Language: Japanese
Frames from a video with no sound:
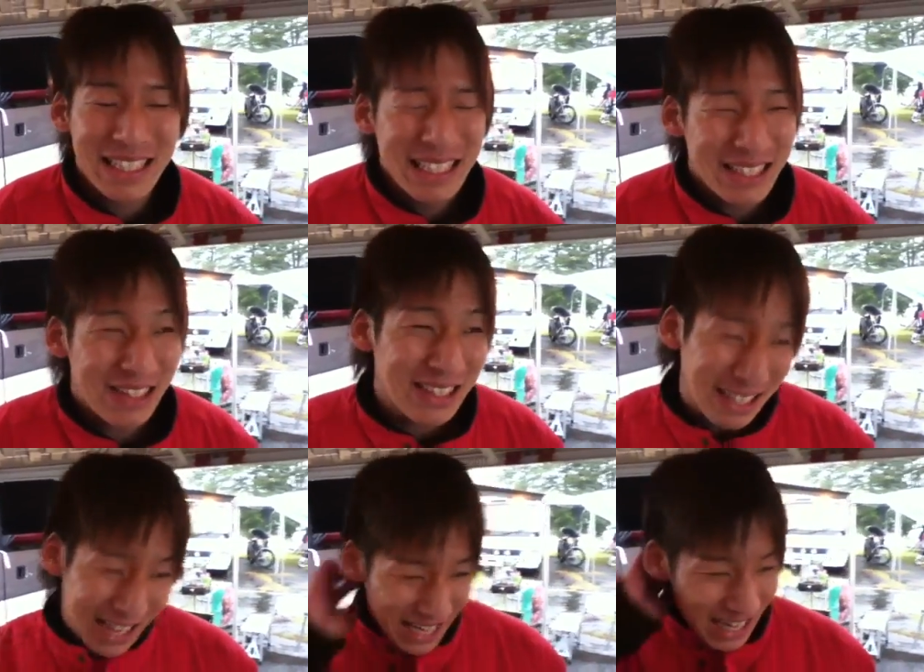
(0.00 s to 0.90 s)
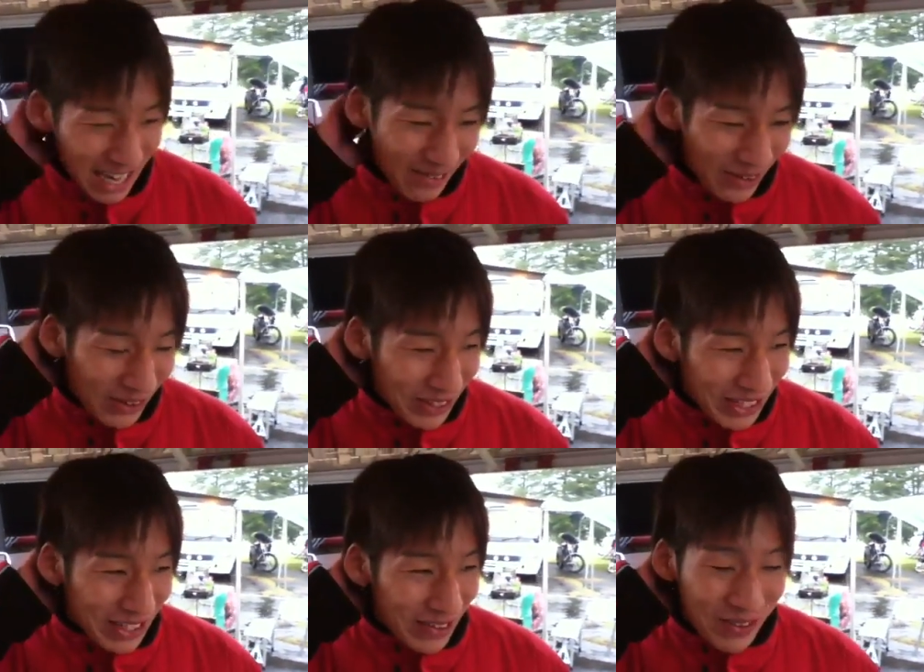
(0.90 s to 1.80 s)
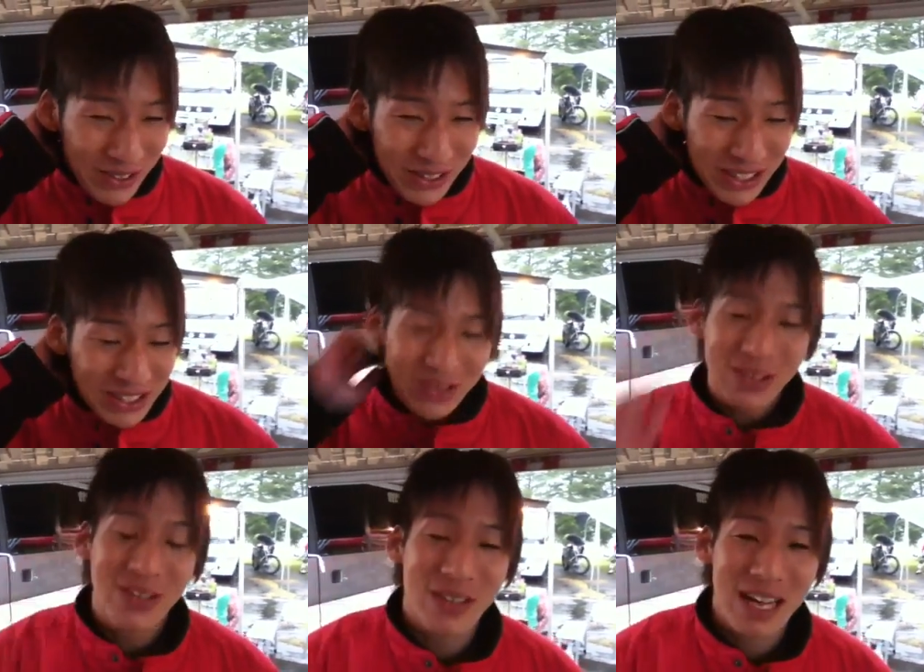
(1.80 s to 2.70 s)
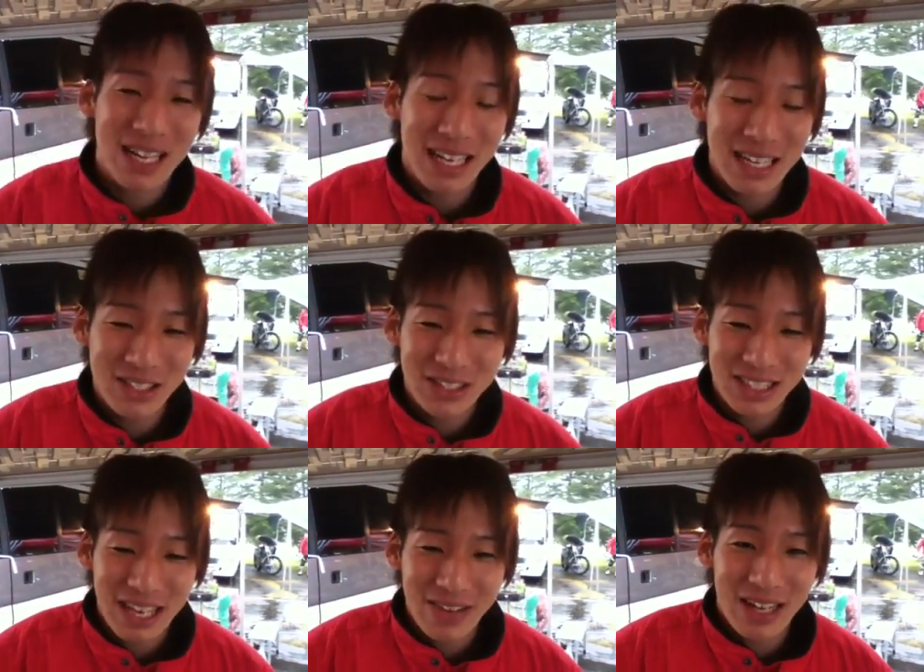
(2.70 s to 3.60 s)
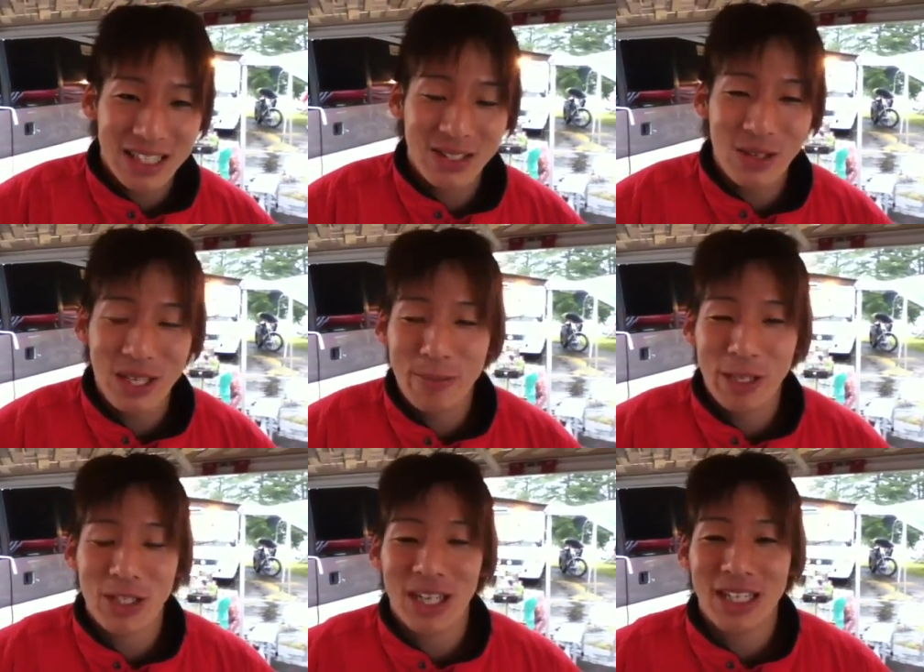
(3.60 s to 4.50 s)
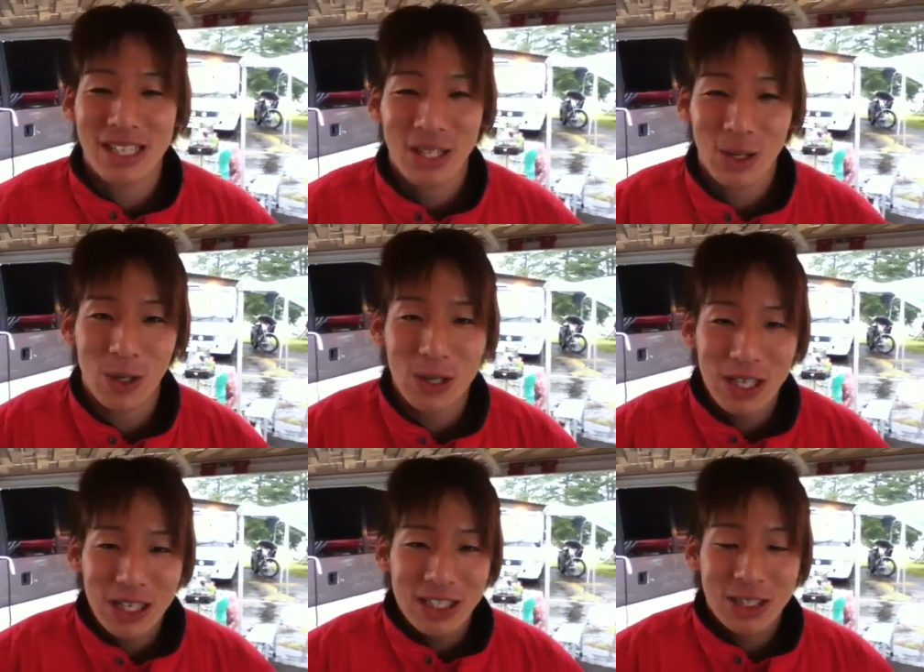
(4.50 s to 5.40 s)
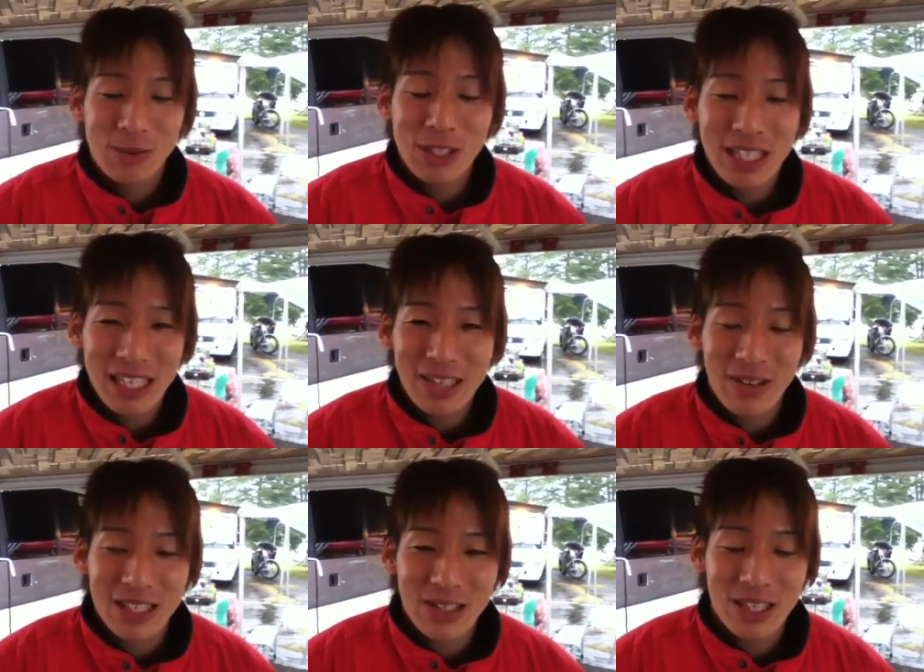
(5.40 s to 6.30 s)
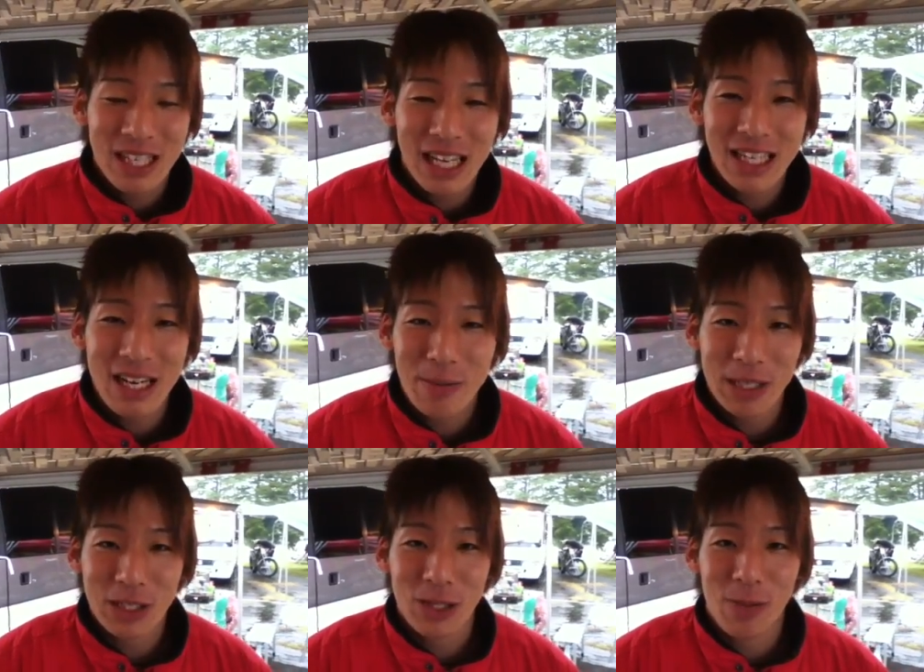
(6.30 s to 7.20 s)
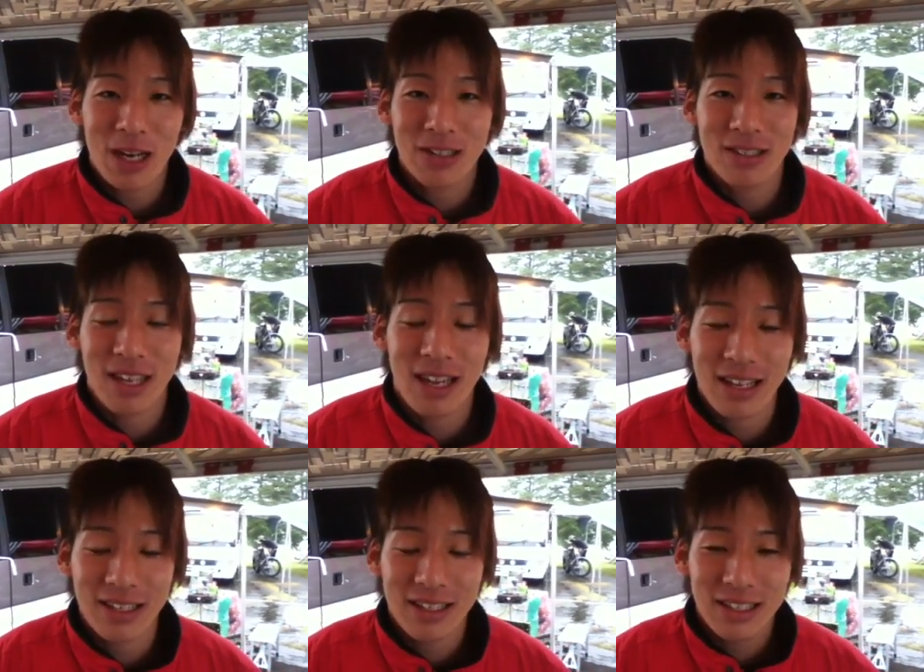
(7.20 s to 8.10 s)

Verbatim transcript: すねなんかもうここの菅生は会場自体はすごいいい場所なんですけど自分的にはすごい苦手な場所でもあるんで